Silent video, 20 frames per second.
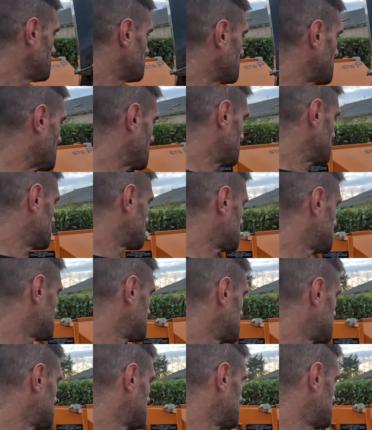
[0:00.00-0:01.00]
Voilà,
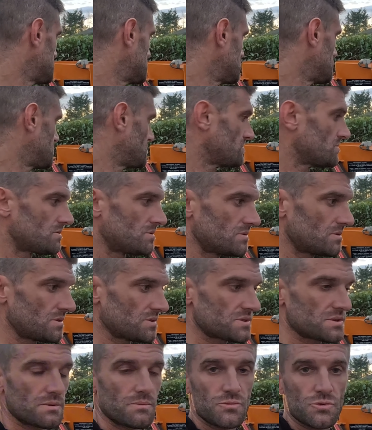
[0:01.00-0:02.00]

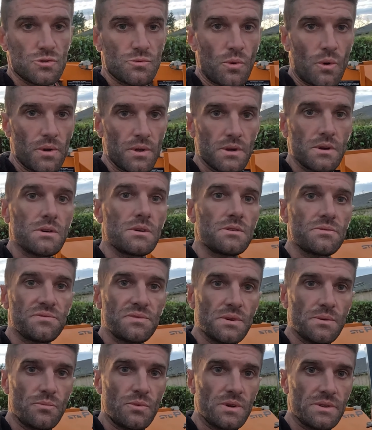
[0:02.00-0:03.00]
l'ensemble du broyeur
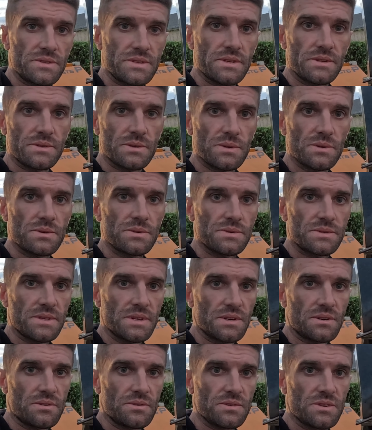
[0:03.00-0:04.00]
fait moins de
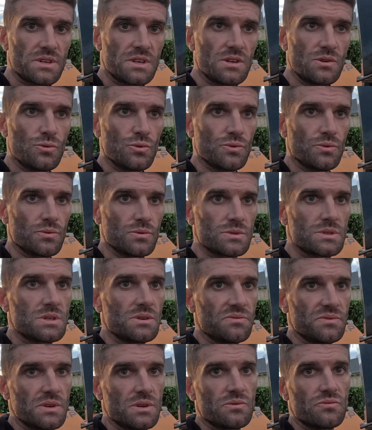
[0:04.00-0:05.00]
750 kg, donc ce
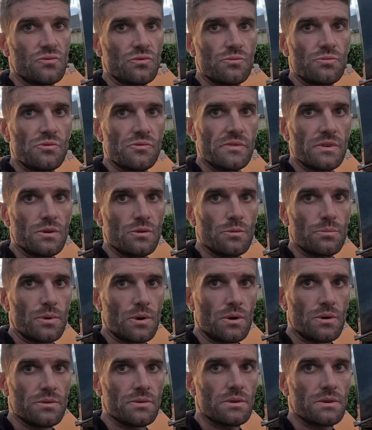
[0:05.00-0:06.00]
qui fait que vous pouvez le
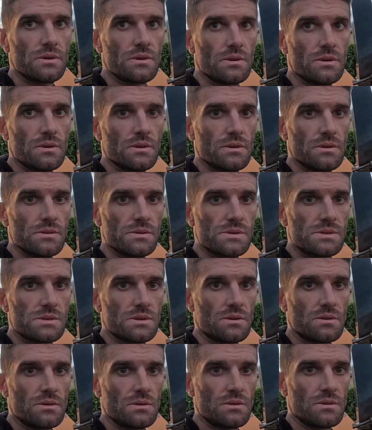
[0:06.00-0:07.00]
prendre
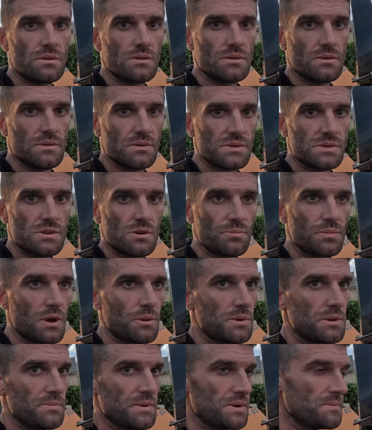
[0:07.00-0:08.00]
sans
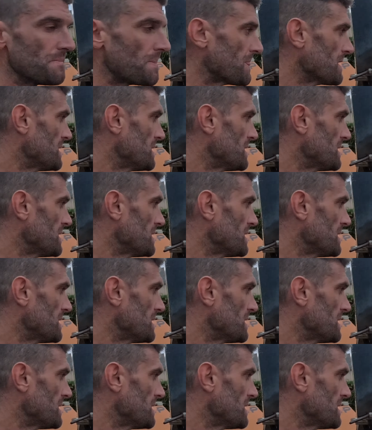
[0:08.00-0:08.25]
permis B.